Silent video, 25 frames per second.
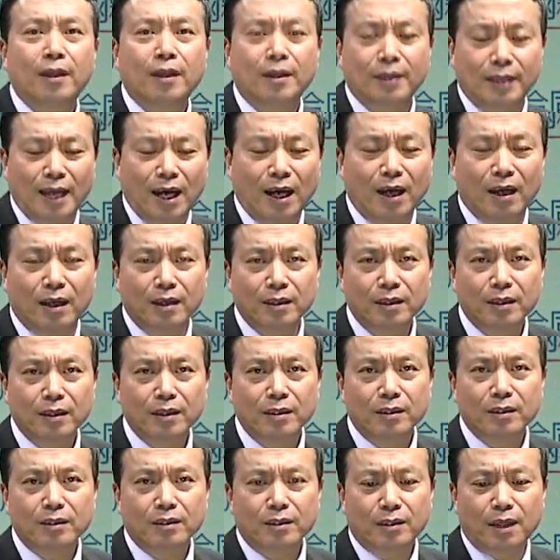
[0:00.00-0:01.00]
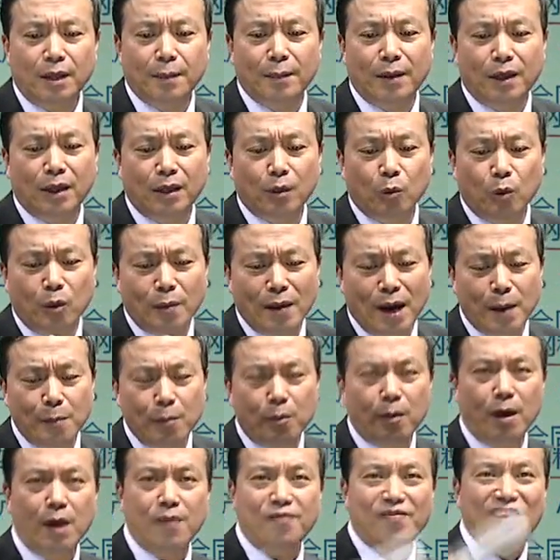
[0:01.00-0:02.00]
然后，那么我把木
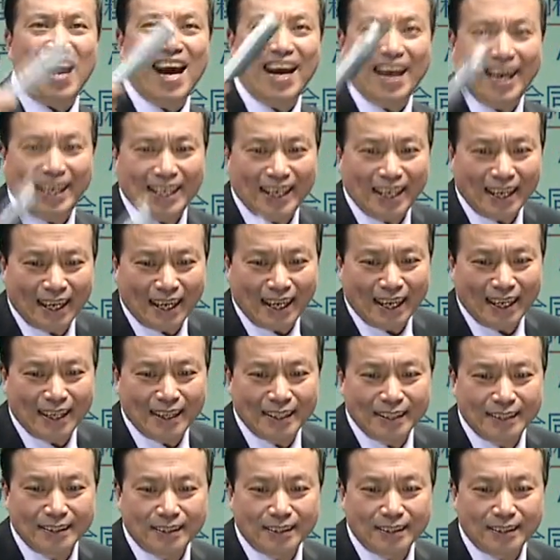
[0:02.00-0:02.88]
板发给你了，